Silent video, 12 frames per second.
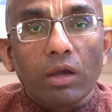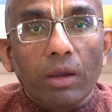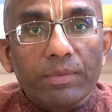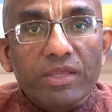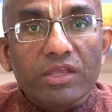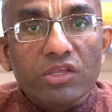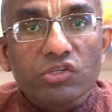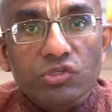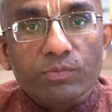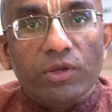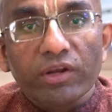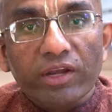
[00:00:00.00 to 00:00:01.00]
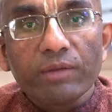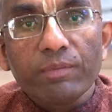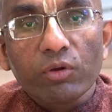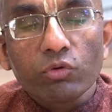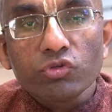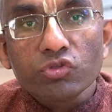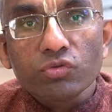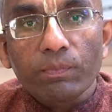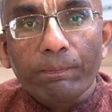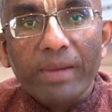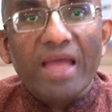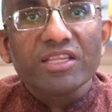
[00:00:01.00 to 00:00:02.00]
अभी जब क्रिकेट में कुछ
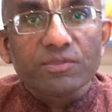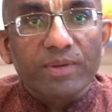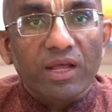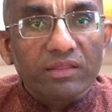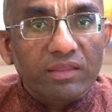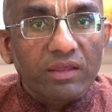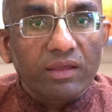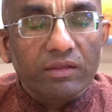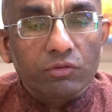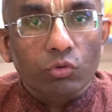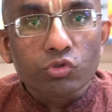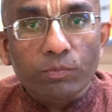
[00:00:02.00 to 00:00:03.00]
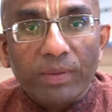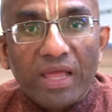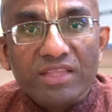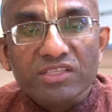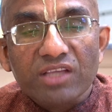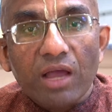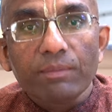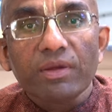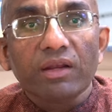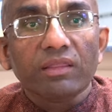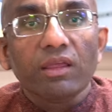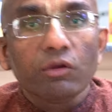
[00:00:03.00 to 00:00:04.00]
प्लान्स बनाते हैं तो कुछ प्लान्स काम
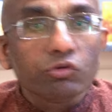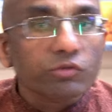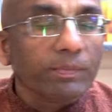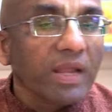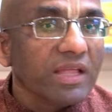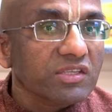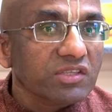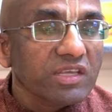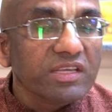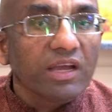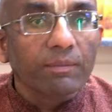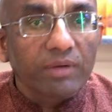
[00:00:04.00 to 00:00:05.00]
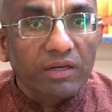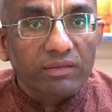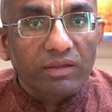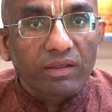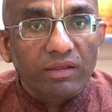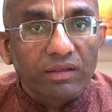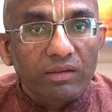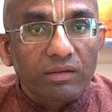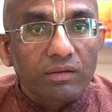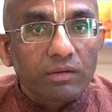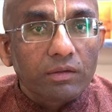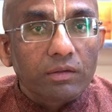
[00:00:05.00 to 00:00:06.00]
करते हैं कुछ प्लान्स नहीं काम करते हैं
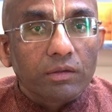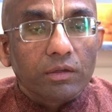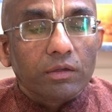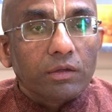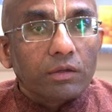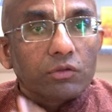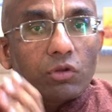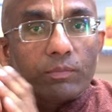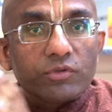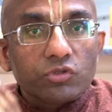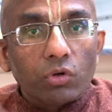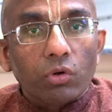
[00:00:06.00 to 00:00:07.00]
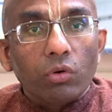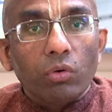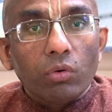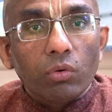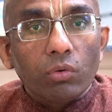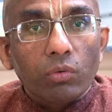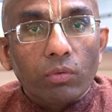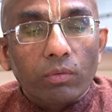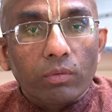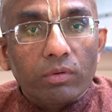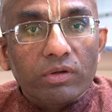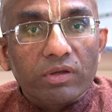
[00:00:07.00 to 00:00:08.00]
तो अभी जो
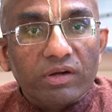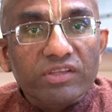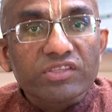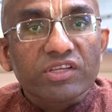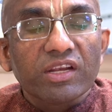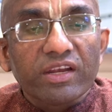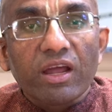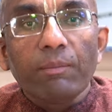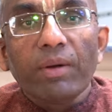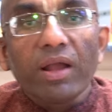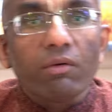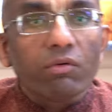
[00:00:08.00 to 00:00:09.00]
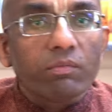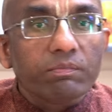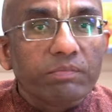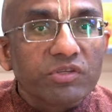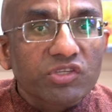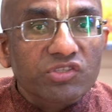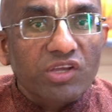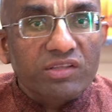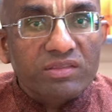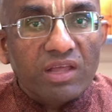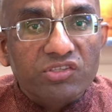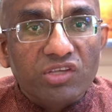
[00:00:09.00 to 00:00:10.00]
रिस्क लेना पड़ा वो पिच अच्छा
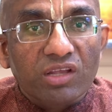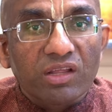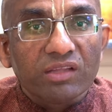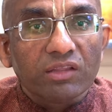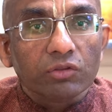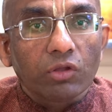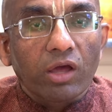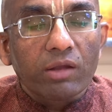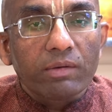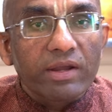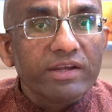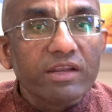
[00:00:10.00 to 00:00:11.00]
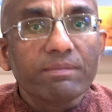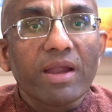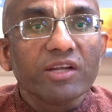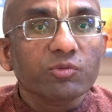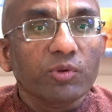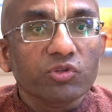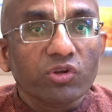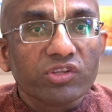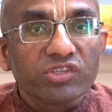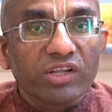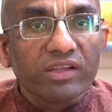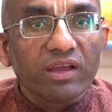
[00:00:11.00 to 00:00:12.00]
इतना अच्छा नहीं था तो हर इंडियन बैट्समैन जो
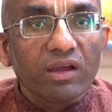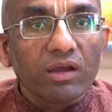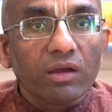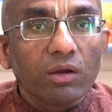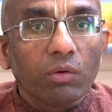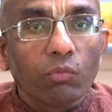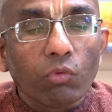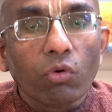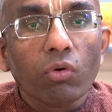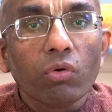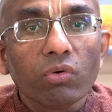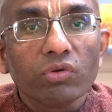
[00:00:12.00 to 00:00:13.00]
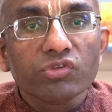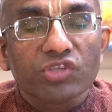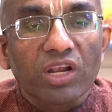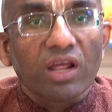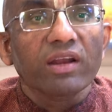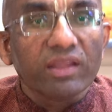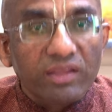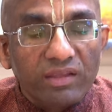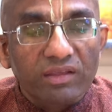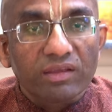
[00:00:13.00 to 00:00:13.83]
रिस्क लिया वो चला नहीं